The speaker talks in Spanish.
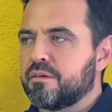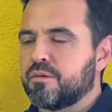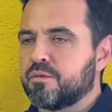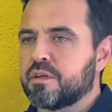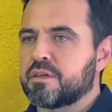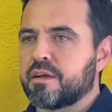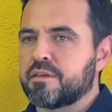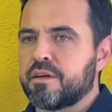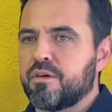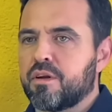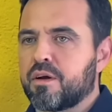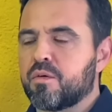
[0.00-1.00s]
un desastre
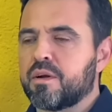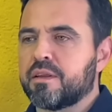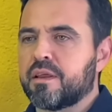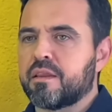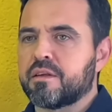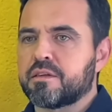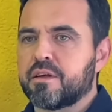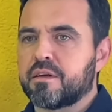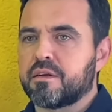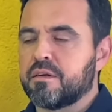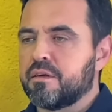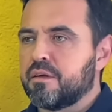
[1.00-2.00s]
o la cualidad de ser
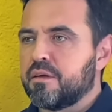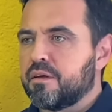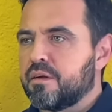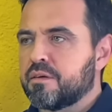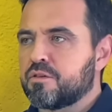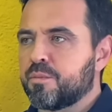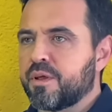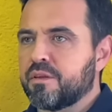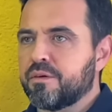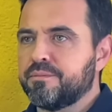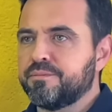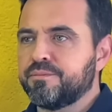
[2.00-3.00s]
estupendo?